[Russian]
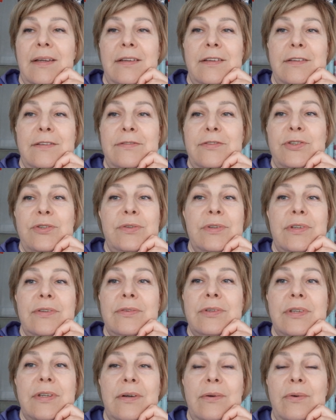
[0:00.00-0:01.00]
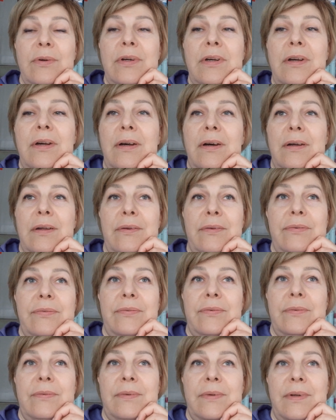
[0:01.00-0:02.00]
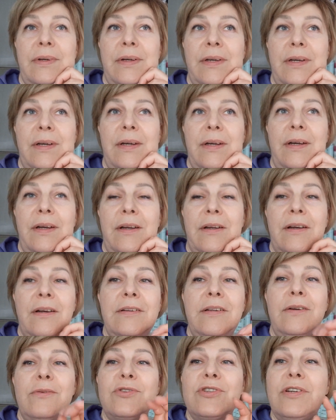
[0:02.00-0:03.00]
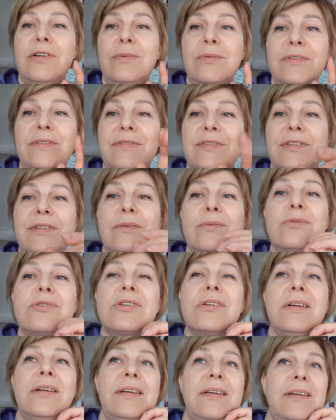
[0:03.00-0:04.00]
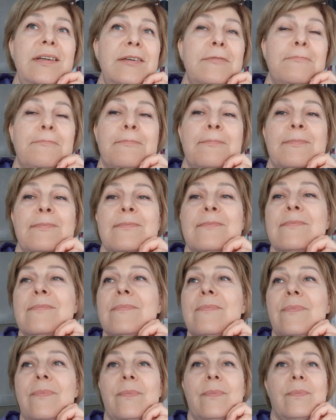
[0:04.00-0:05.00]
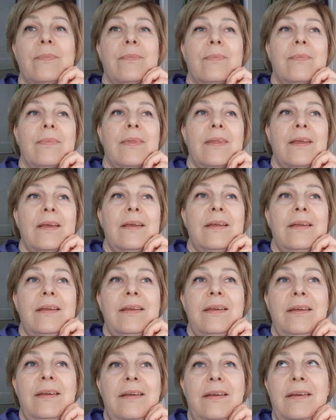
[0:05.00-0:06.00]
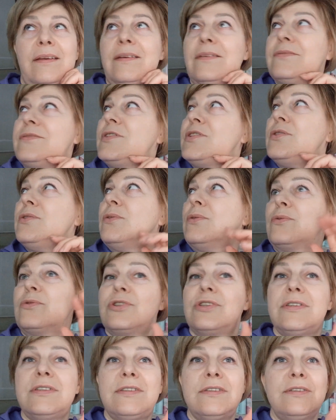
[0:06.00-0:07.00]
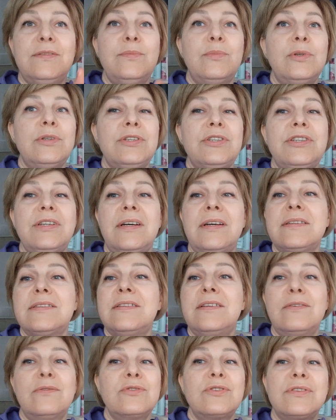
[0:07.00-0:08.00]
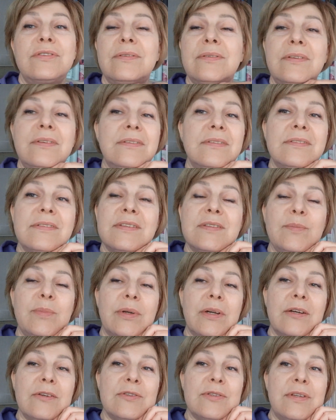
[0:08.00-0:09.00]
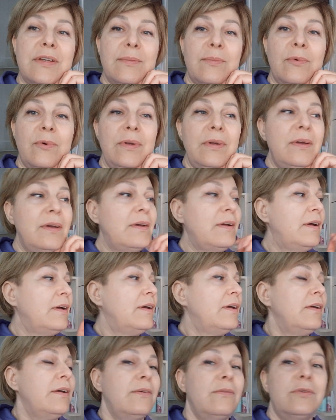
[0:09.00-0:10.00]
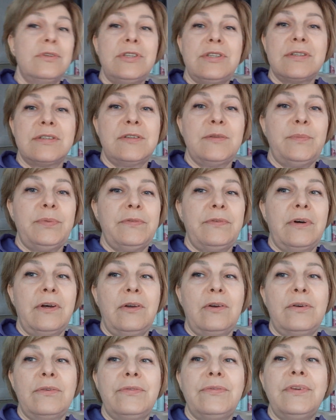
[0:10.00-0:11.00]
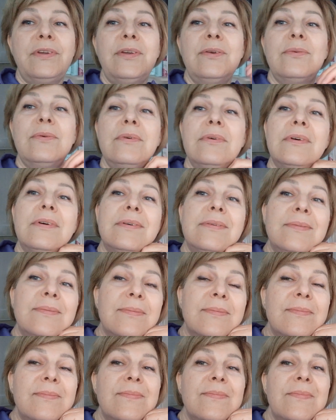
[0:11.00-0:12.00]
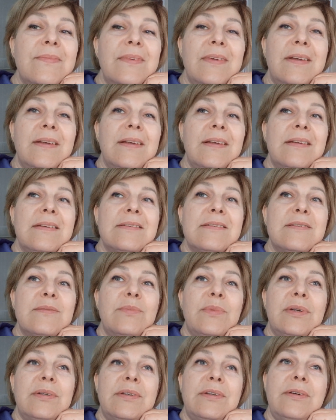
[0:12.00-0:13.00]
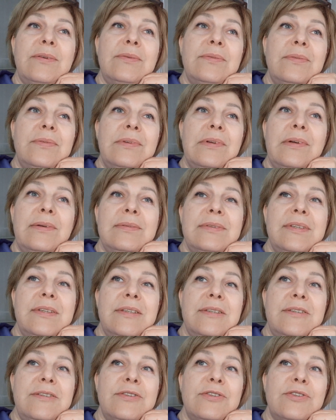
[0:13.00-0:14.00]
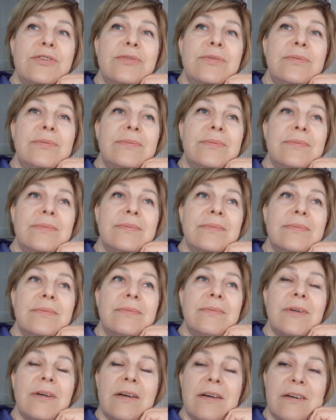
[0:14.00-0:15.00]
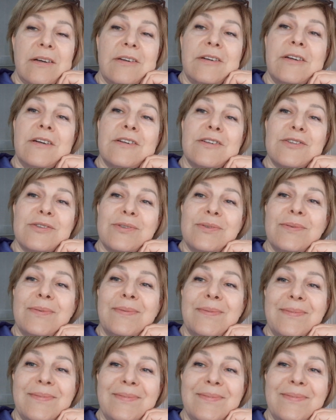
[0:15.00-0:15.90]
Девчонки, вот такой кайф, когда уже люди все ушли, и все уже, седьмой час, я уже собираюсь домой. Вот сейчас допиваю кофеек, смотрю на людей, сижу. Как хорошо.